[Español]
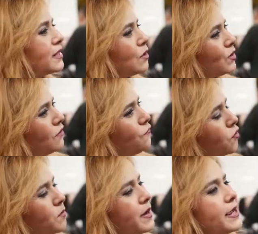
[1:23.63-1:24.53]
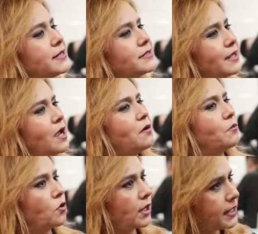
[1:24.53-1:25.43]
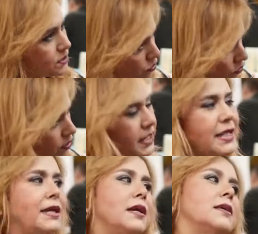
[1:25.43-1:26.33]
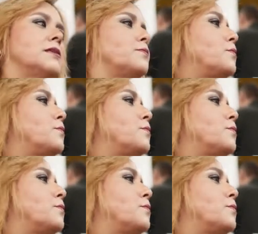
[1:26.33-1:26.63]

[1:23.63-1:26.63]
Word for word: de alguna forma es molesto y es